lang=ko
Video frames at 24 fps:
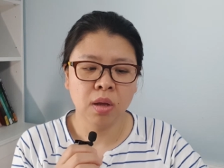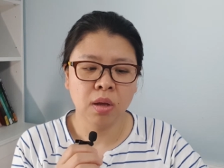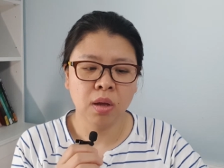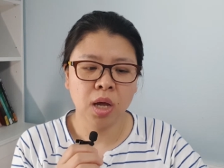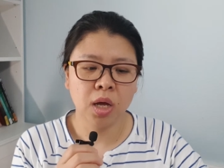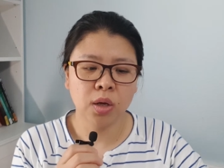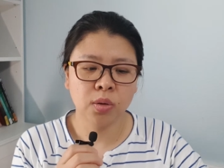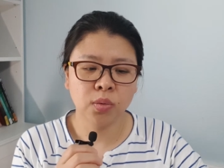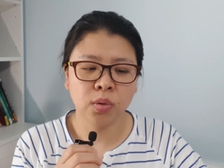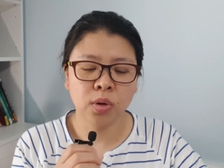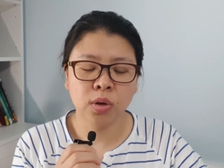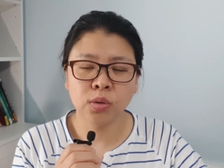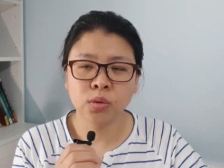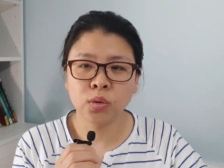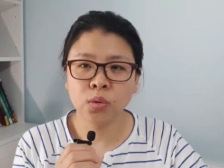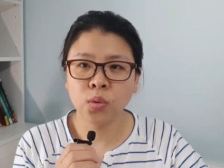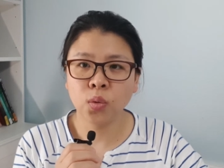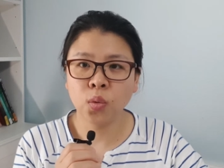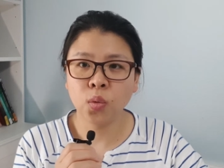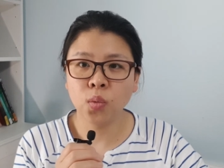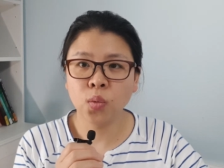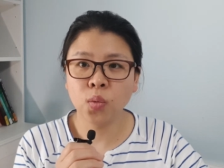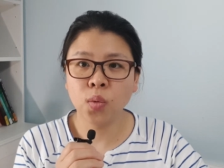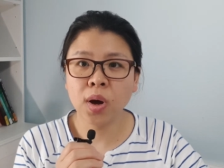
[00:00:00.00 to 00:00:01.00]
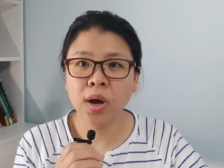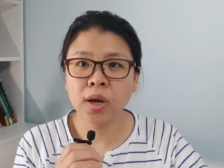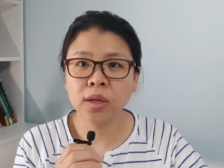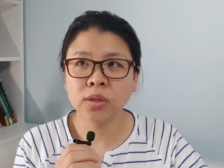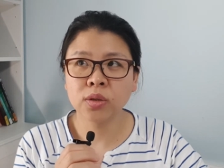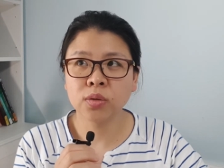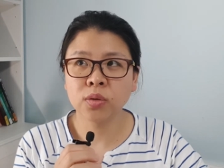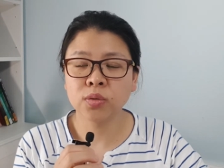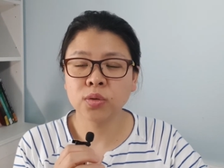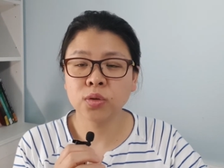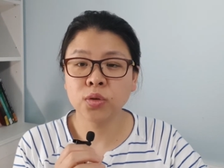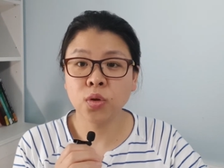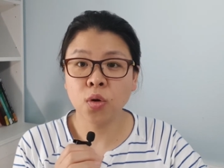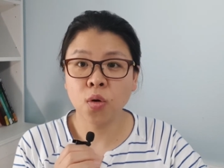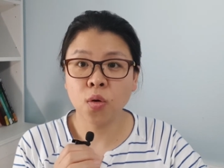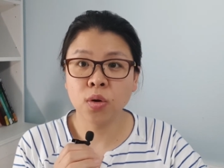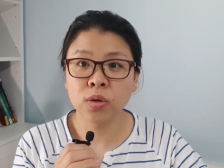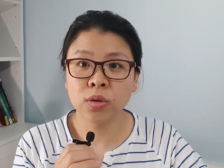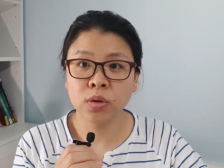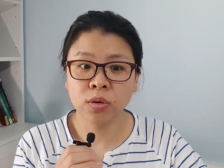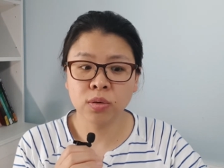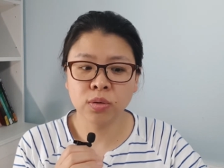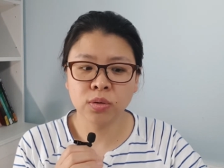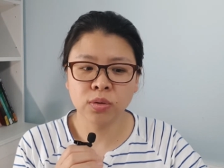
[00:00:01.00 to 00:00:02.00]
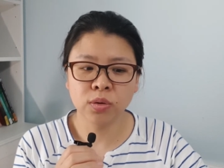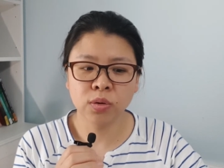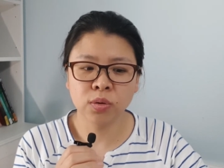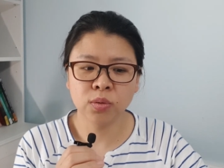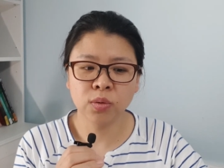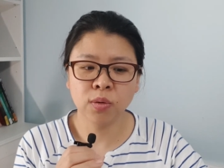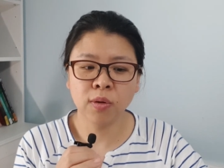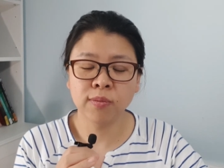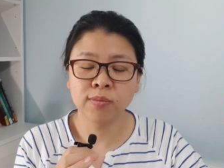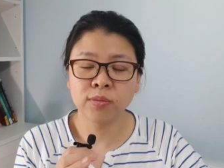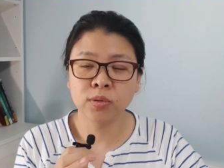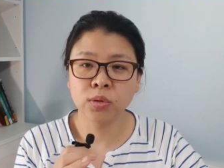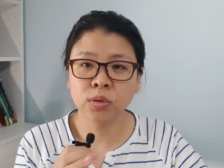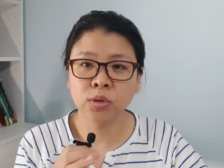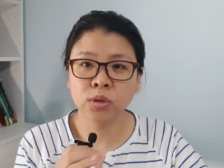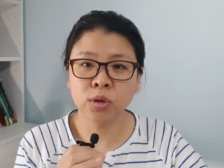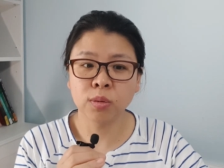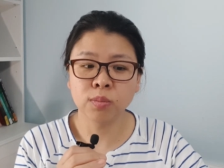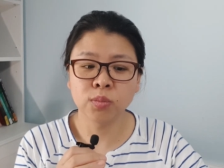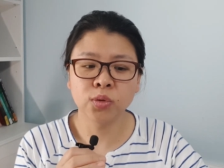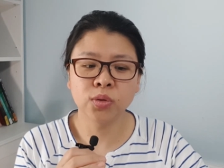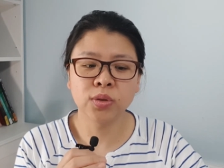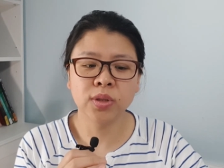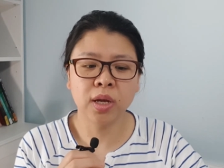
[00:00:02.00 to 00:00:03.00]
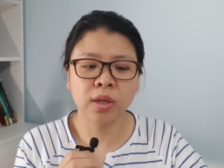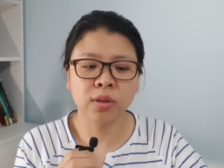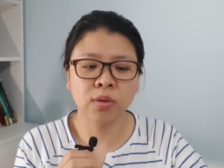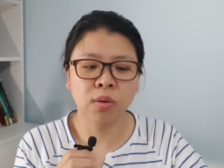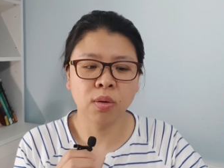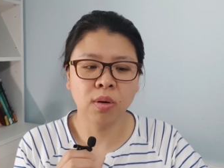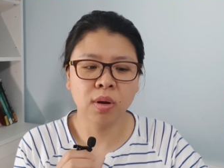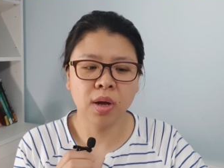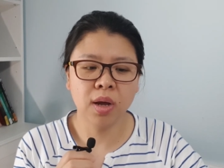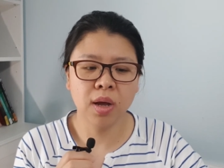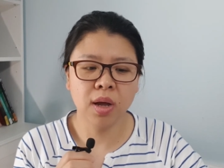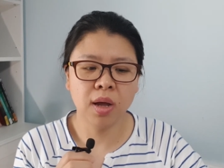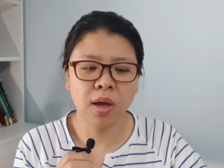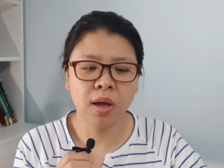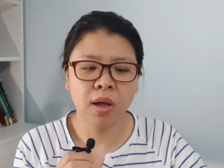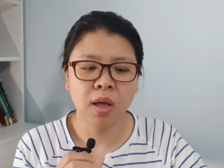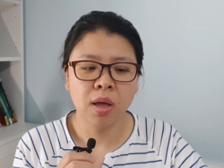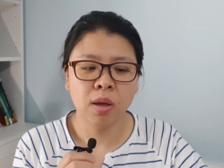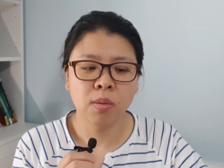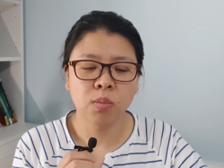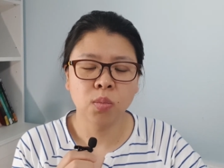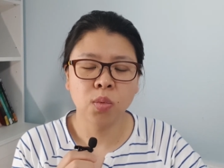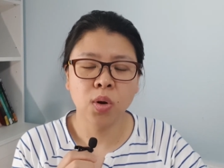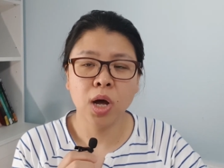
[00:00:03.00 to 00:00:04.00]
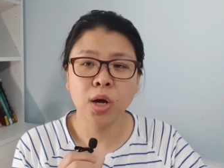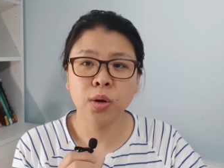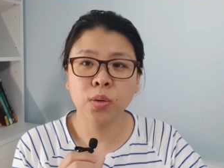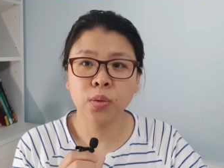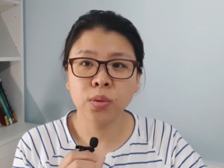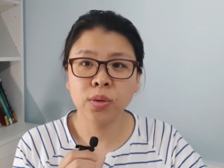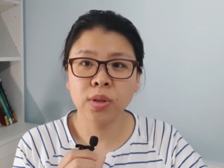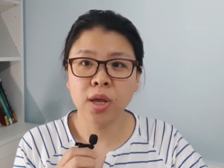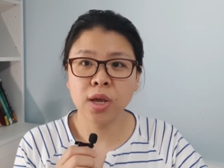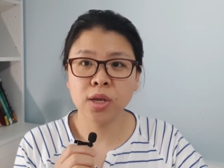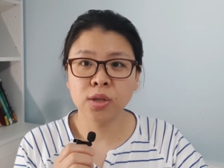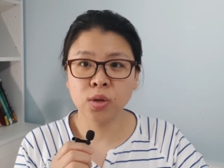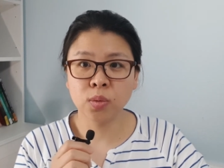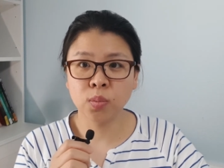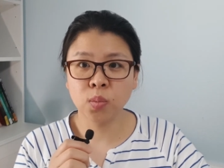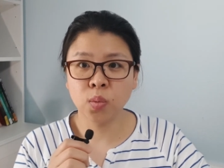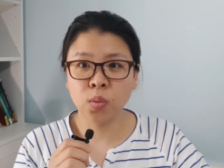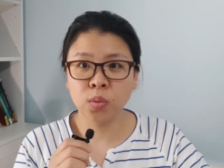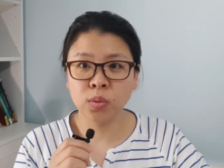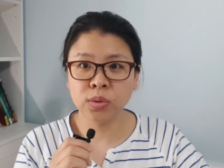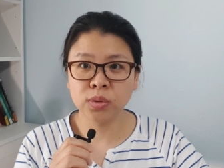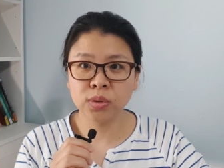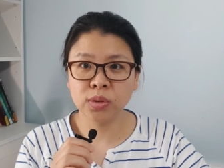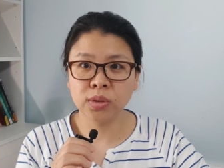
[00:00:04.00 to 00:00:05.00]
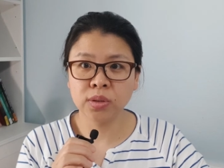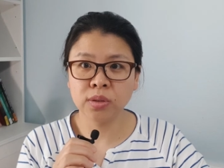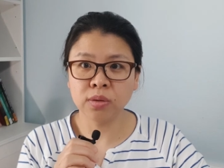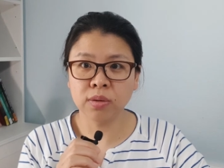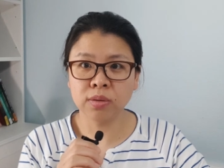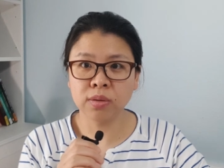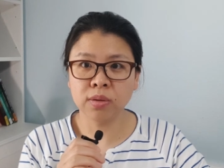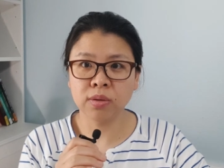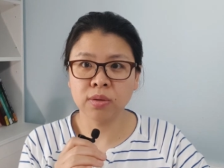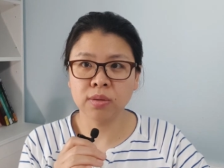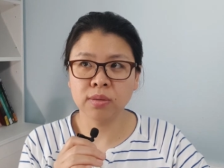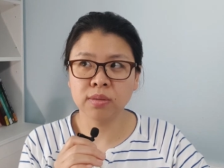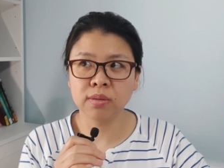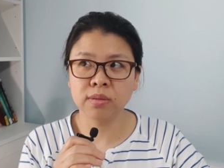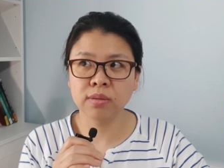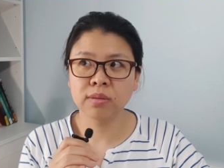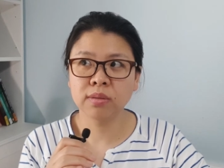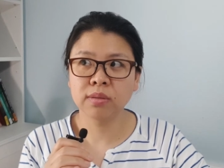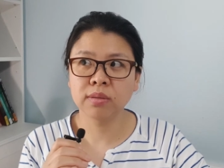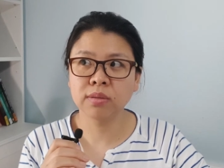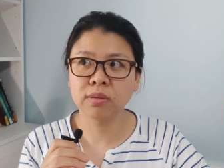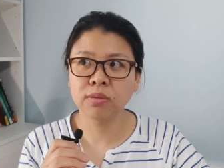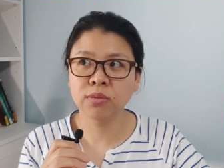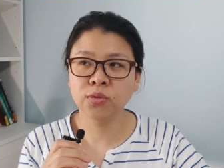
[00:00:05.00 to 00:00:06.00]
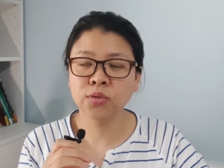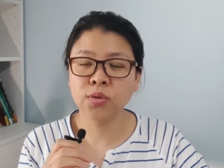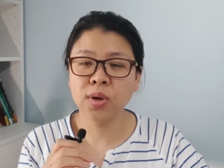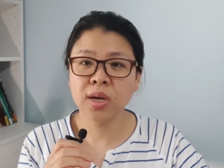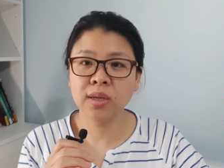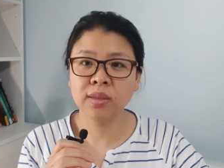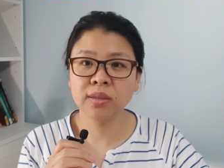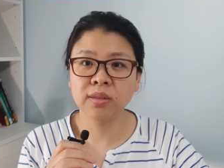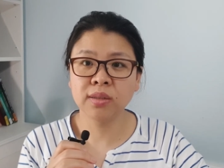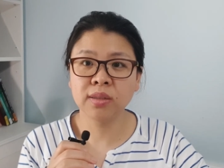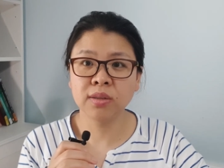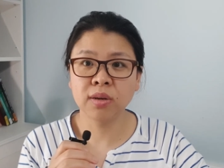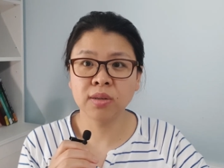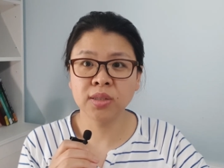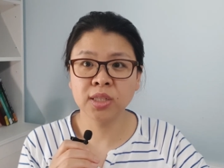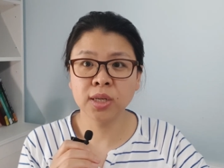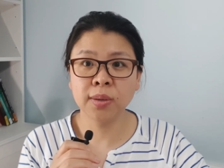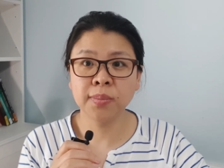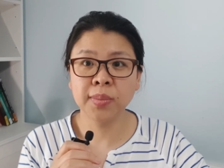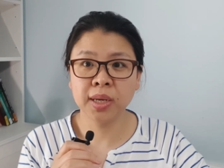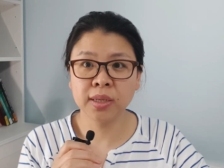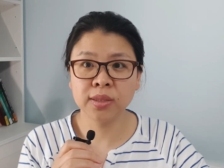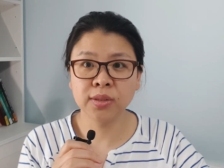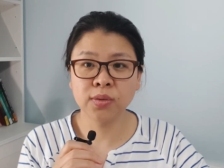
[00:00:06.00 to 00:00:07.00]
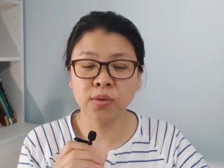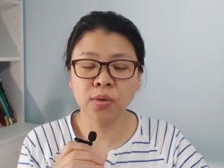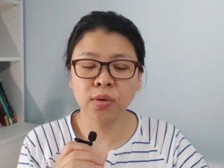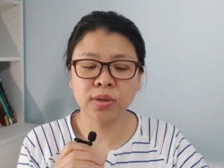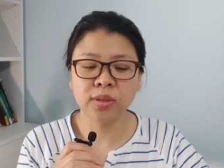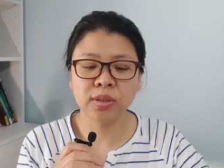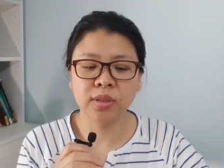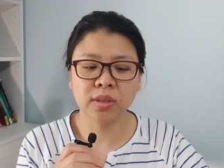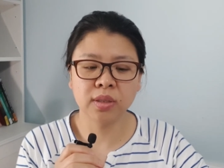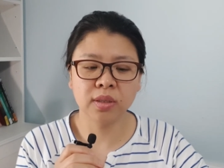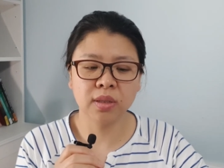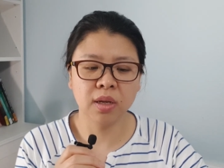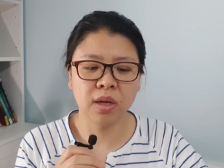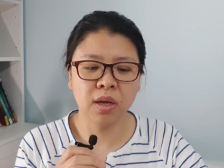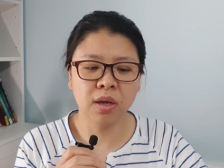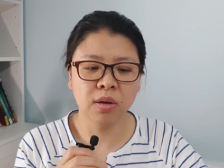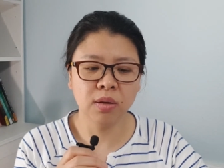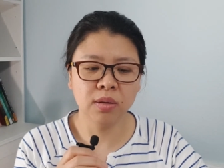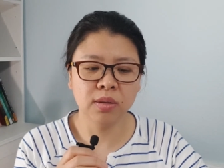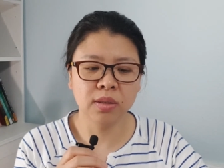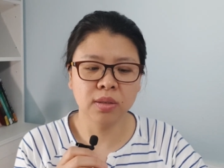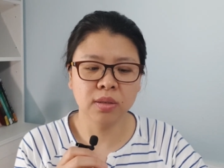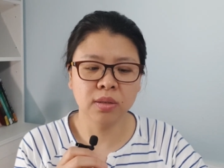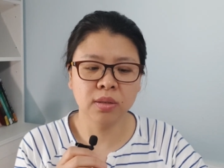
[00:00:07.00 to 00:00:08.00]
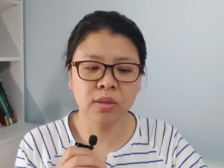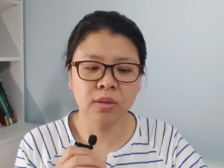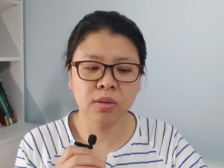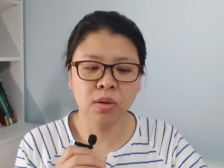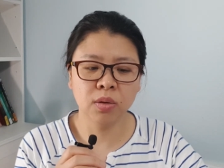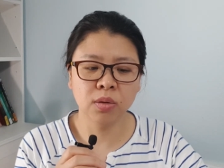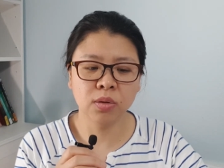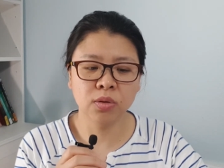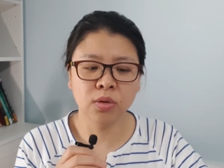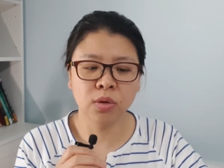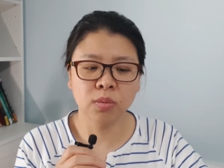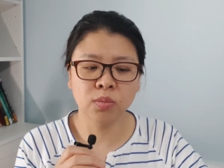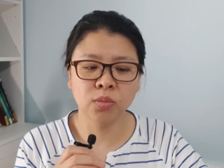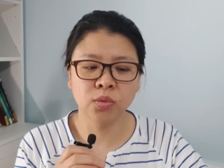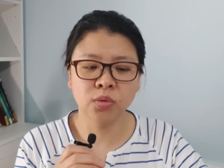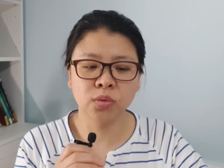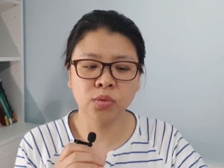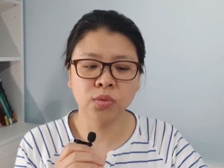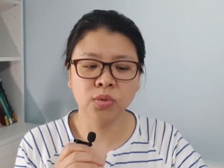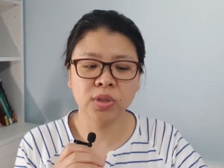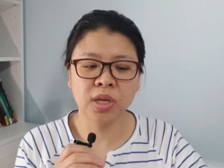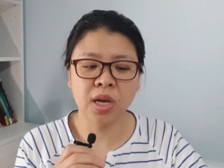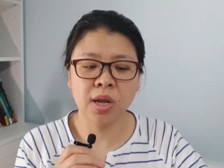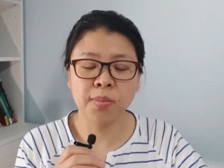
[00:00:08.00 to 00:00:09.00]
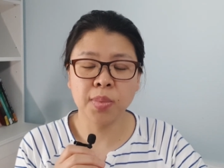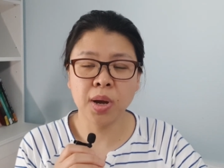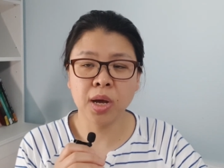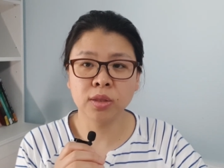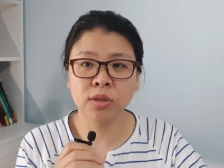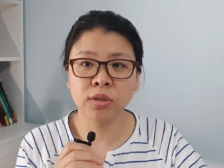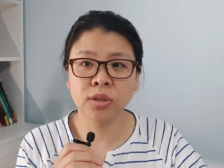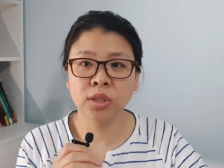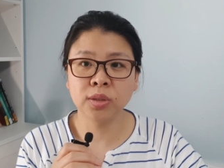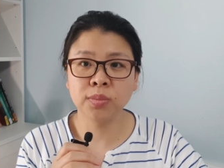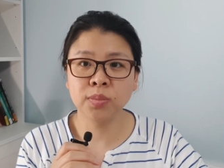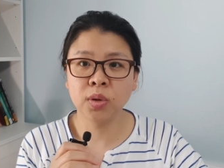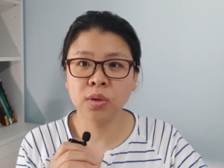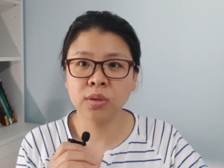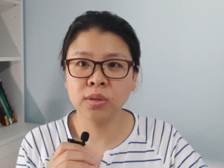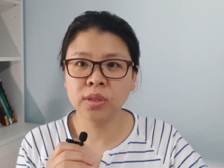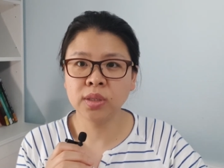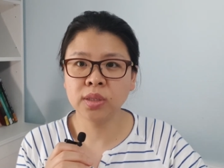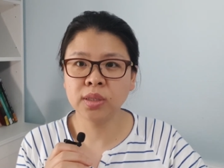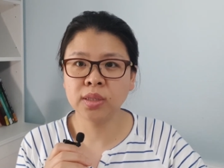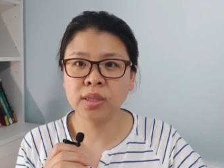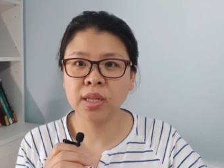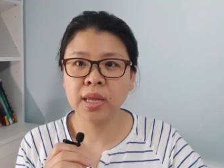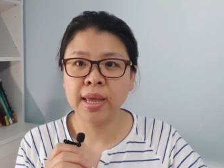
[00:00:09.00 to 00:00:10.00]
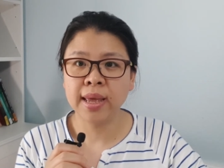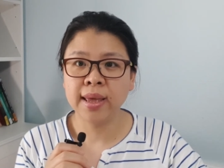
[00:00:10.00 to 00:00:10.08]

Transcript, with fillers: 학교에서 요구하는 어떤 영어 성적, 터플 점수라던가, 뭐 학교 내에서 보는 어떤 수학 능력 시험 같은 거 있잖아요. 이제 그런 점수 잘 받으시면은